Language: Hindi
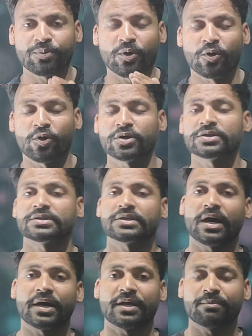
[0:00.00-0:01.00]
बहुत
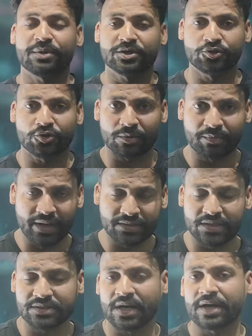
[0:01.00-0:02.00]
सारे बच्चों के
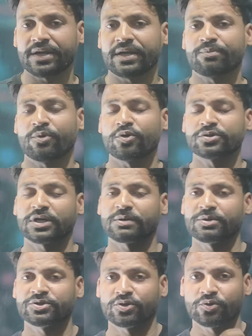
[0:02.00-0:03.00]
मैसेज आ रहे हैं बहुत
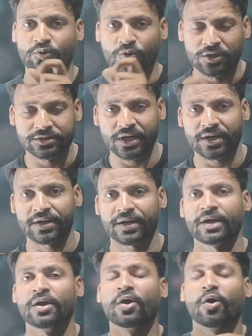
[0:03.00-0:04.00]
सारे बच्चे कॉल्स आ रहे
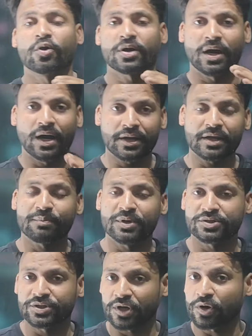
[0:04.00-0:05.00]
हैं और हर एक
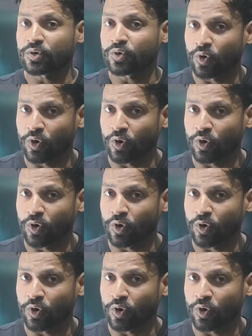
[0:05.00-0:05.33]
बच्चे